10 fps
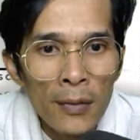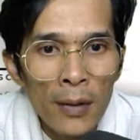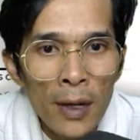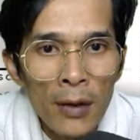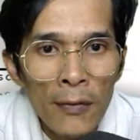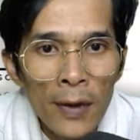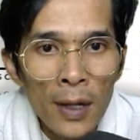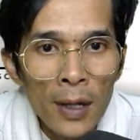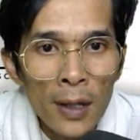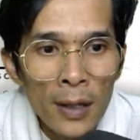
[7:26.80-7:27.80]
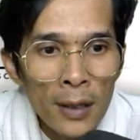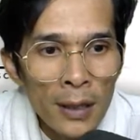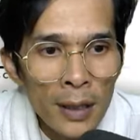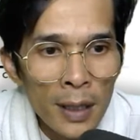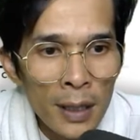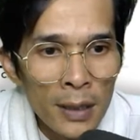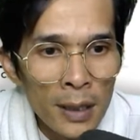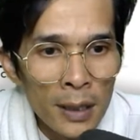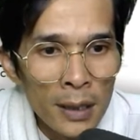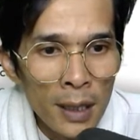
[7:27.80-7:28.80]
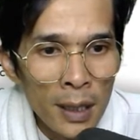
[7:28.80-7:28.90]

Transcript: File-file di sini yang kecil-kecil